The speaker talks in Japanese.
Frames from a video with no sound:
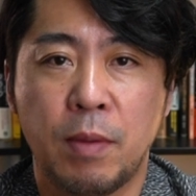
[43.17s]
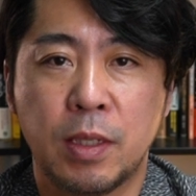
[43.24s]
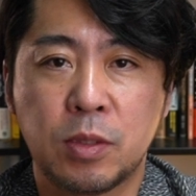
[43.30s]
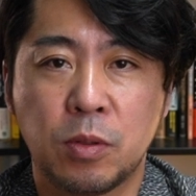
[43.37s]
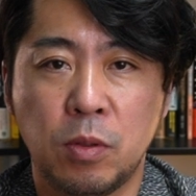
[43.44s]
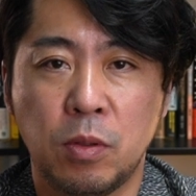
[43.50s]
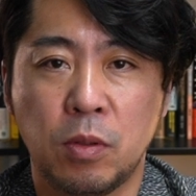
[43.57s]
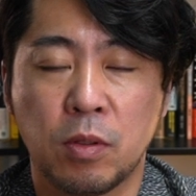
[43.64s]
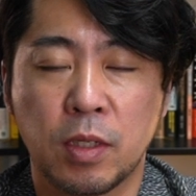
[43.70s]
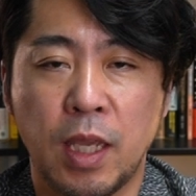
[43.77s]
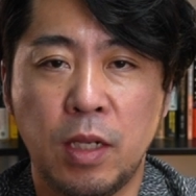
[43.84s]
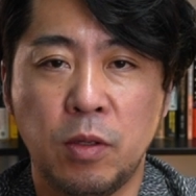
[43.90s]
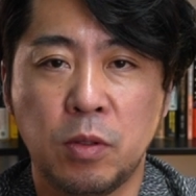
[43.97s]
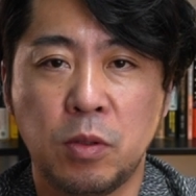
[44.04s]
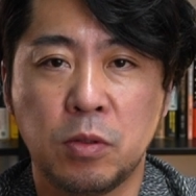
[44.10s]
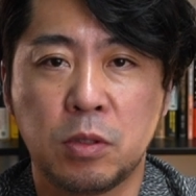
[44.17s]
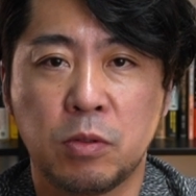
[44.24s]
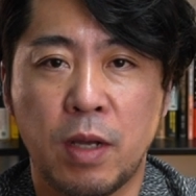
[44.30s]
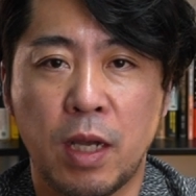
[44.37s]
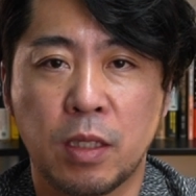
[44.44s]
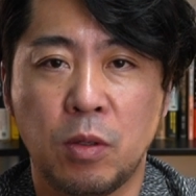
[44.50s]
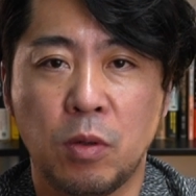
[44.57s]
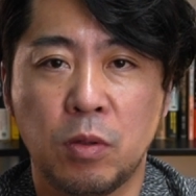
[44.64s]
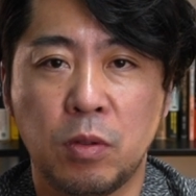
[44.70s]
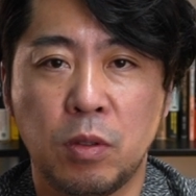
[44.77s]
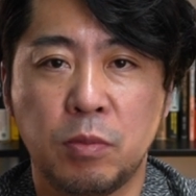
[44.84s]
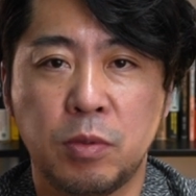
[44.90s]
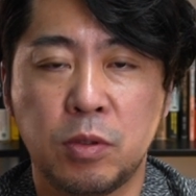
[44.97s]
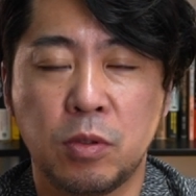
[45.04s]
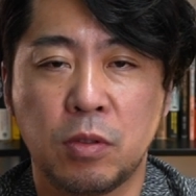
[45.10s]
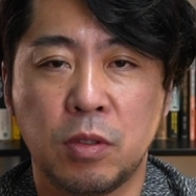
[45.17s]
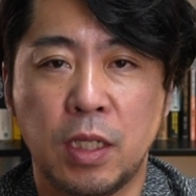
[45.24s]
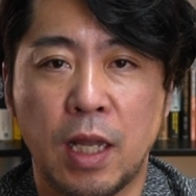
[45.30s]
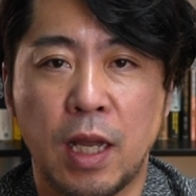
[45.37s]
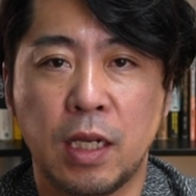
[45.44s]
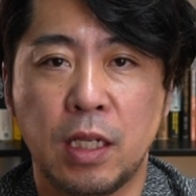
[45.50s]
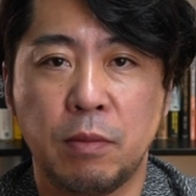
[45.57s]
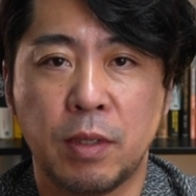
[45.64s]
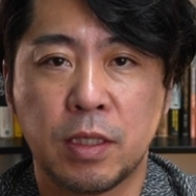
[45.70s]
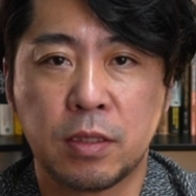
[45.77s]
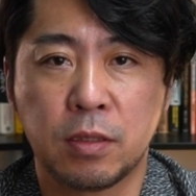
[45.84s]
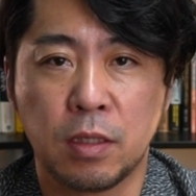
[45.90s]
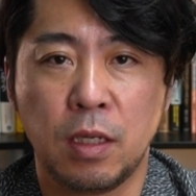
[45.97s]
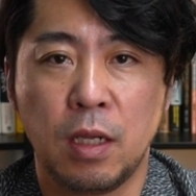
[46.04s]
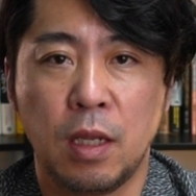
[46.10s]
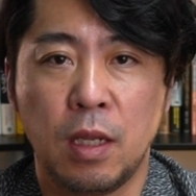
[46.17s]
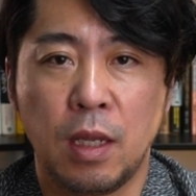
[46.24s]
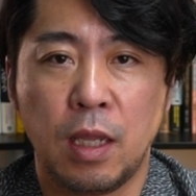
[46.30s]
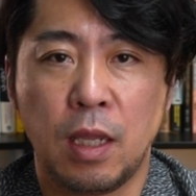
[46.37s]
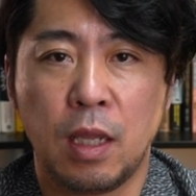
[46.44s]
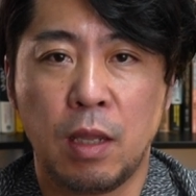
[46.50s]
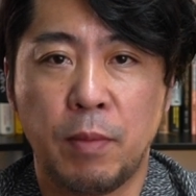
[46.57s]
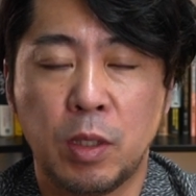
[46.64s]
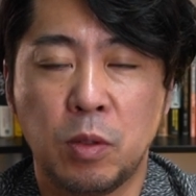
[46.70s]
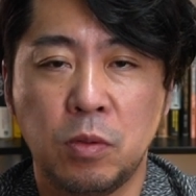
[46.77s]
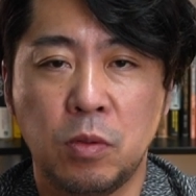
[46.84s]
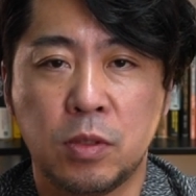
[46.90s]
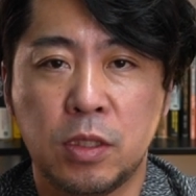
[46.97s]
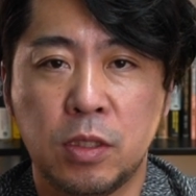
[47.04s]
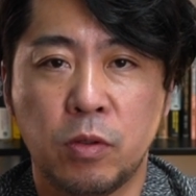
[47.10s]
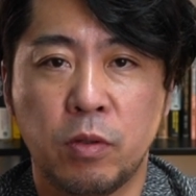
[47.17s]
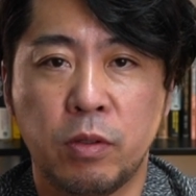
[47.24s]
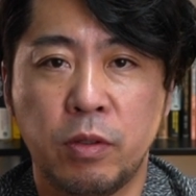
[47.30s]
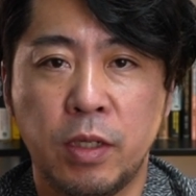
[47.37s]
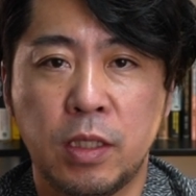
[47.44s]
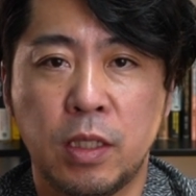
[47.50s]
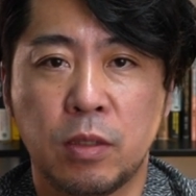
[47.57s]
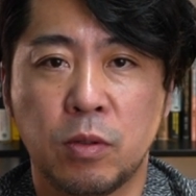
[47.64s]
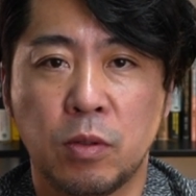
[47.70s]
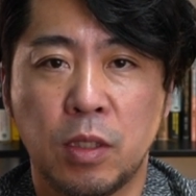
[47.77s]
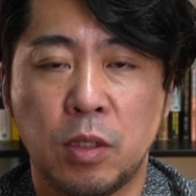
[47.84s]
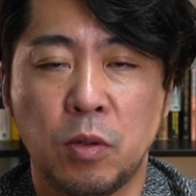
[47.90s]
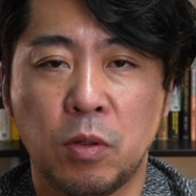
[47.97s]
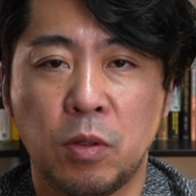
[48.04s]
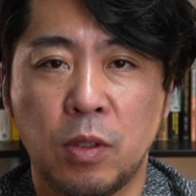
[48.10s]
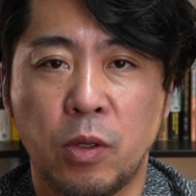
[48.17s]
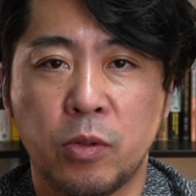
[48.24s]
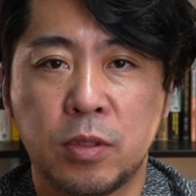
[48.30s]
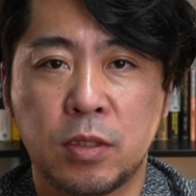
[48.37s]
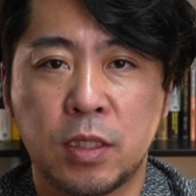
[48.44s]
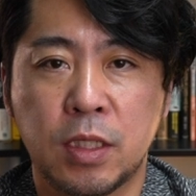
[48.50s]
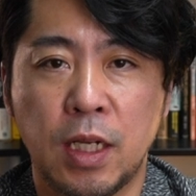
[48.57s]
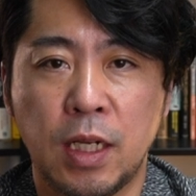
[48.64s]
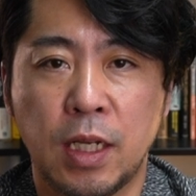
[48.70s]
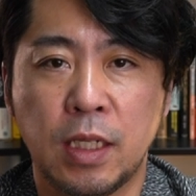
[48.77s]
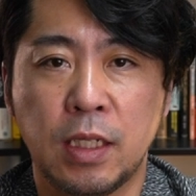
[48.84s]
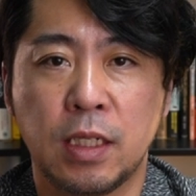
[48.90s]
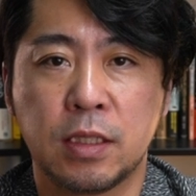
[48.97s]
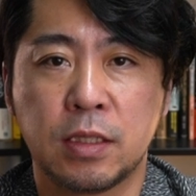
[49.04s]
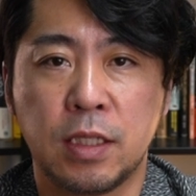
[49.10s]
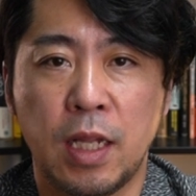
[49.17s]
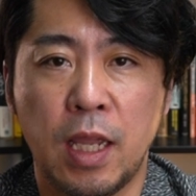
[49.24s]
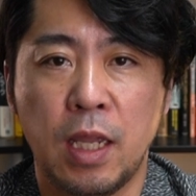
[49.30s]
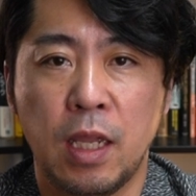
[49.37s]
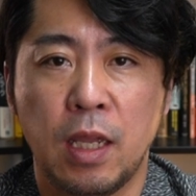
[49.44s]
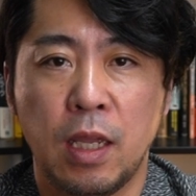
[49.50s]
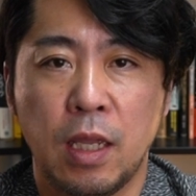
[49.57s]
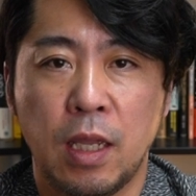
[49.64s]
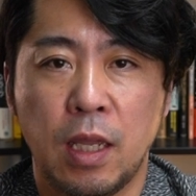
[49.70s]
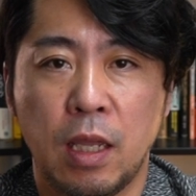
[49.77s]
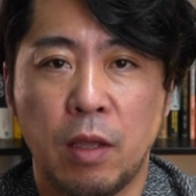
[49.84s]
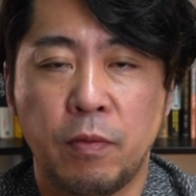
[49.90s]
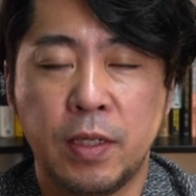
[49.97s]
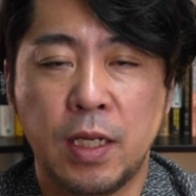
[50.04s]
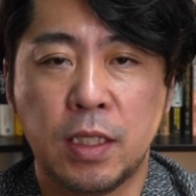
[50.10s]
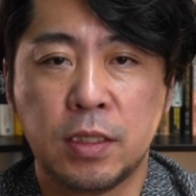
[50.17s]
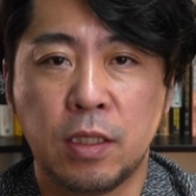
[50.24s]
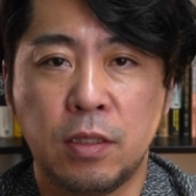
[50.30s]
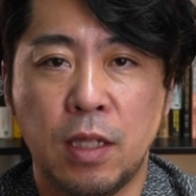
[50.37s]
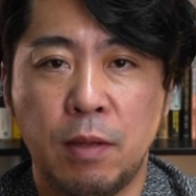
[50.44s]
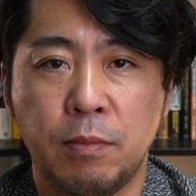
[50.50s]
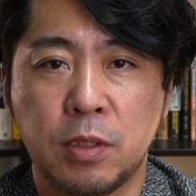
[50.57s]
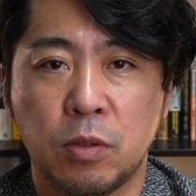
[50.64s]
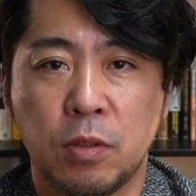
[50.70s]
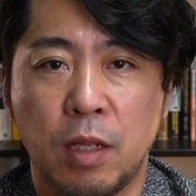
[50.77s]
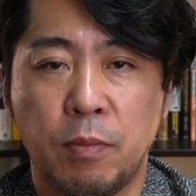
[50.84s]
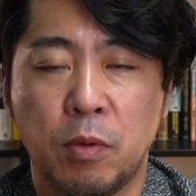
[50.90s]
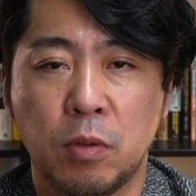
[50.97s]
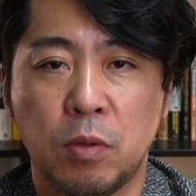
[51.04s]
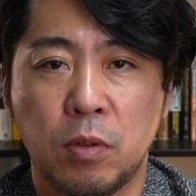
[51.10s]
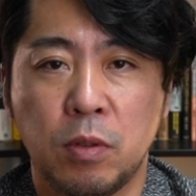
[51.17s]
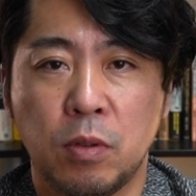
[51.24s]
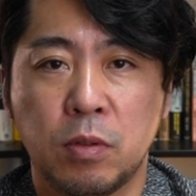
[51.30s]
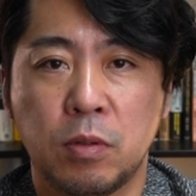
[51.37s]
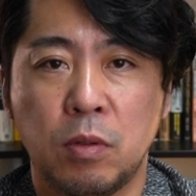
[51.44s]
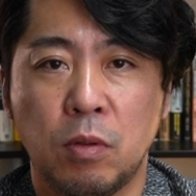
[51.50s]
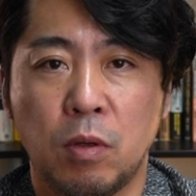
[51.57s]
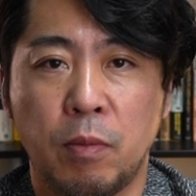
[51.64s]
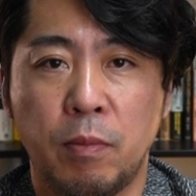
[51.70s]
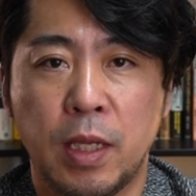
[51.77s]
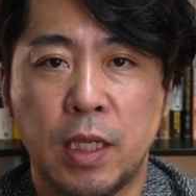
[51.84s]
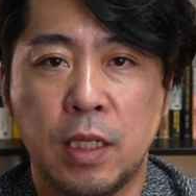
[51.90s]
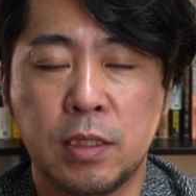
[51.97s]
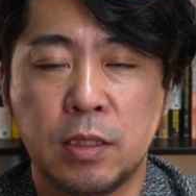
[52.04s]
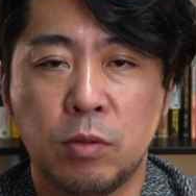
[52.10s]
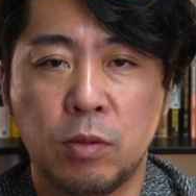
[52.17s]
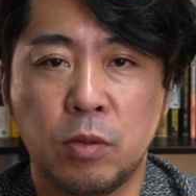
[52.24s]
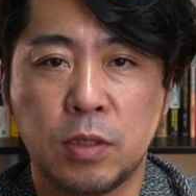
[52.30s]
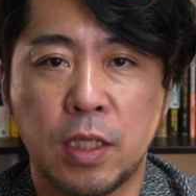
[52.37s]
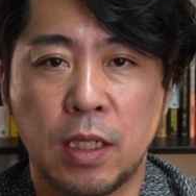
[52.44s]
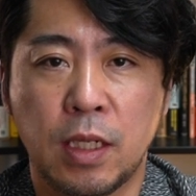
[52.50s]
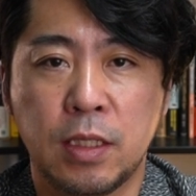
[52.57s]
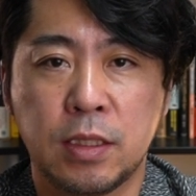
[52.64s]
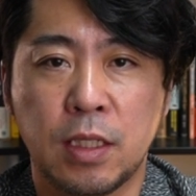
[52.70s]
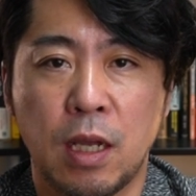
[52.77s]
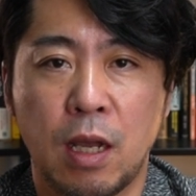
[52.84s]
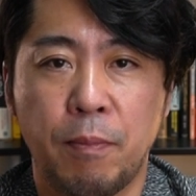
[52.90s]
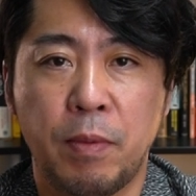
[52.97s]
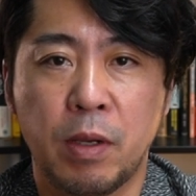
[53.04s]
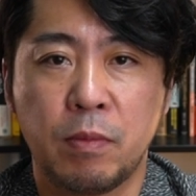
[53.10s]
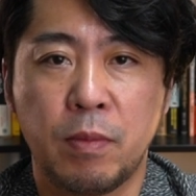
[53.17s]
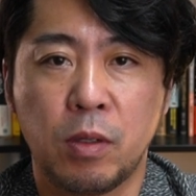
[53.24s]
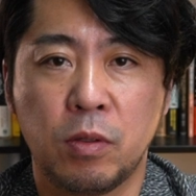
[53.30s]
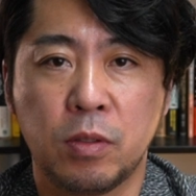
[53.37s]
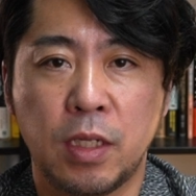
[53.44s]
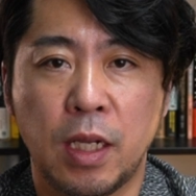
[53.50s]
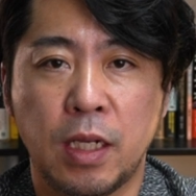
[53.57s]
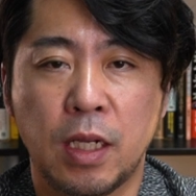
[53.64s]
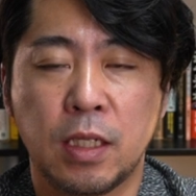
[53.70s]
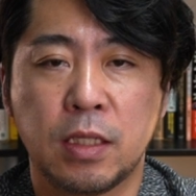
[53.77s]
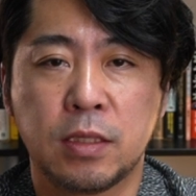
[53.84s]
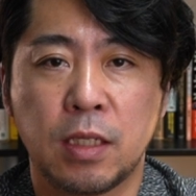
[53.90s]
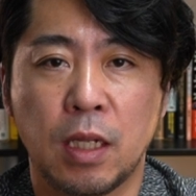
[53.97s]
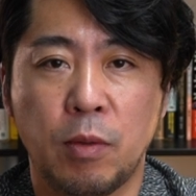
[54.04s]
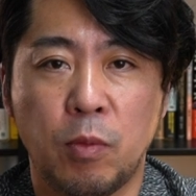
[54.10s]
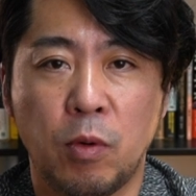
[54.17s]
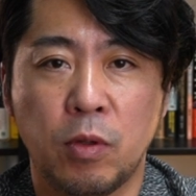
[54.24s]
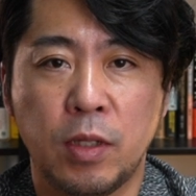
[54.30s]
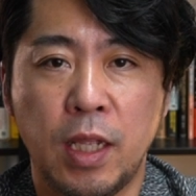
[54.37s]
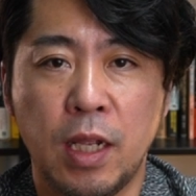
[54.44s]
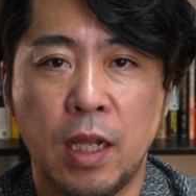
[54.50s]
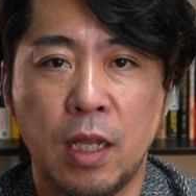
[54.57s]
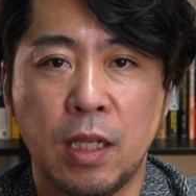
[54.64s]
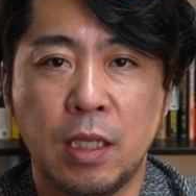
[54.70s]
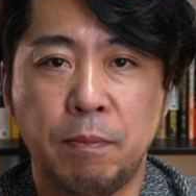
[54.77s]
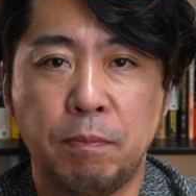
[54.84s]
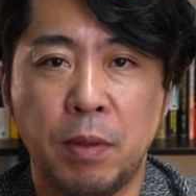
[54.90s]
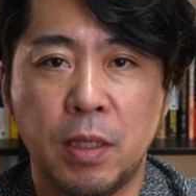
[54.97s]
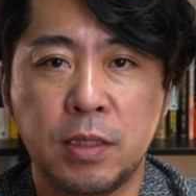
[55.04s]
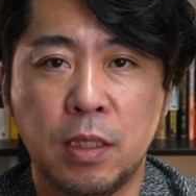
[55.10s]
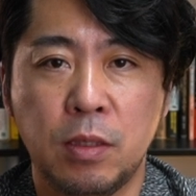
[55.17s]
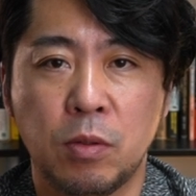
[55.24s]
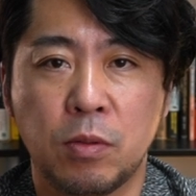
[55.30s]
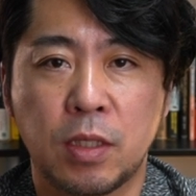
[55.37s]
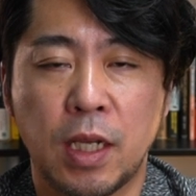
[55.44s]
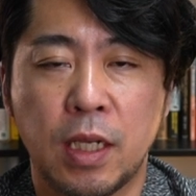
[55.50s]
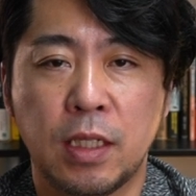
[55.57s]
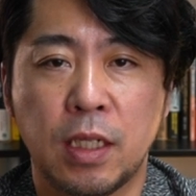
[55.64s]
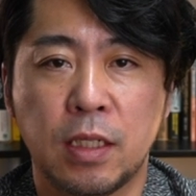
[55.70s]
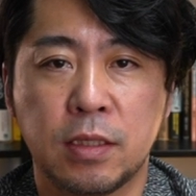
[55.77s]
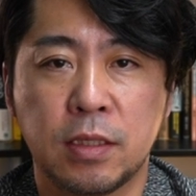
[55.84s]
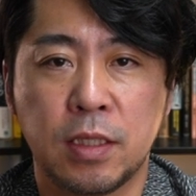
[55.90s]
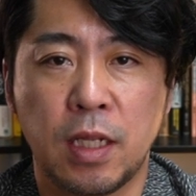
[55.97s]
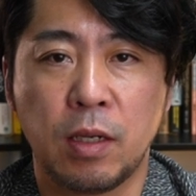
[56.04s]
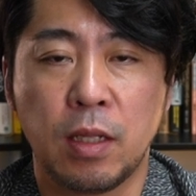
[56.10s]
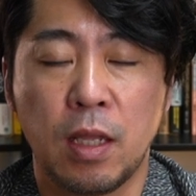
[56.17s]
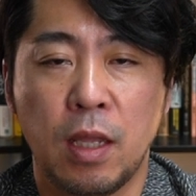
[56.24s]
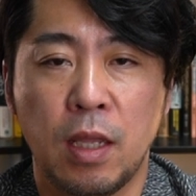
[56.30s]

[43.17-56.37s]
まあ、その原因の一つは供給不足にあります。えー、まあ、どんどん人口が増えてるのに供給が追っつかないんですね。えー、フィナンシャルタイムズのレポートによると、まあ、イギリスの不動産で2800万個ぐらいなんですけども、年間1%の単位でですね、